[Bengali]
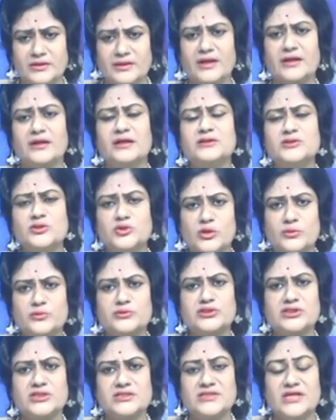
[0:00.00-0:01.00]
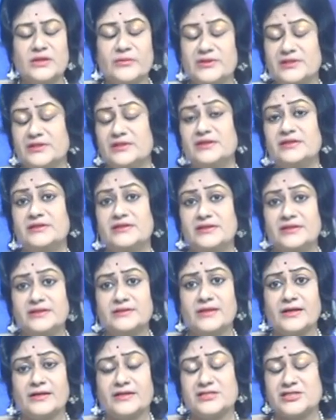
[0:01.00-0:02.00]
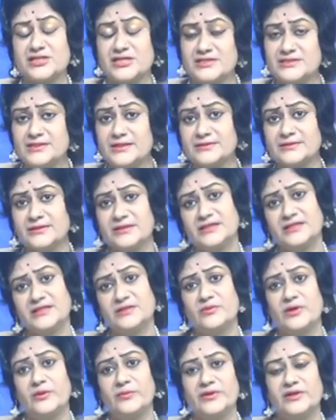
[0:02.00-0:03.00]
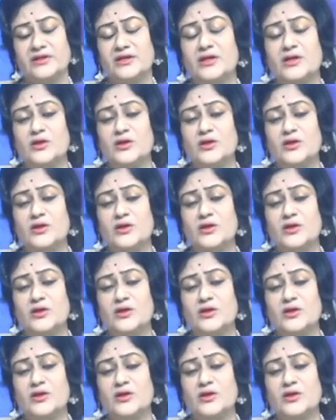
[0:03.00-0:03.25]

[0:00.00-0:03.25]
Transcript: নানান সমস্যা যে আমাদেরকে ঘিরে থাকে সেই জায়গা থেকে কিভাবে